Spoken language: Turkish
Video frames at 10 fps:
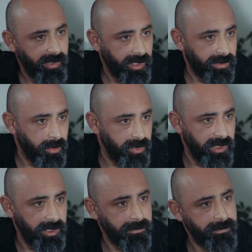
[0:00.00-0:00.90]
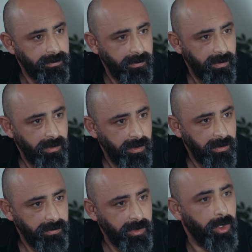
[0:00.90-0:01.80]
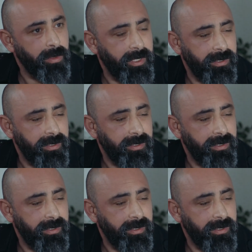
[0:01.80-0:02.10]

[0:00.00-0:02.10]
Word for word: Ferhat'ın kuzeniyim. Bir rol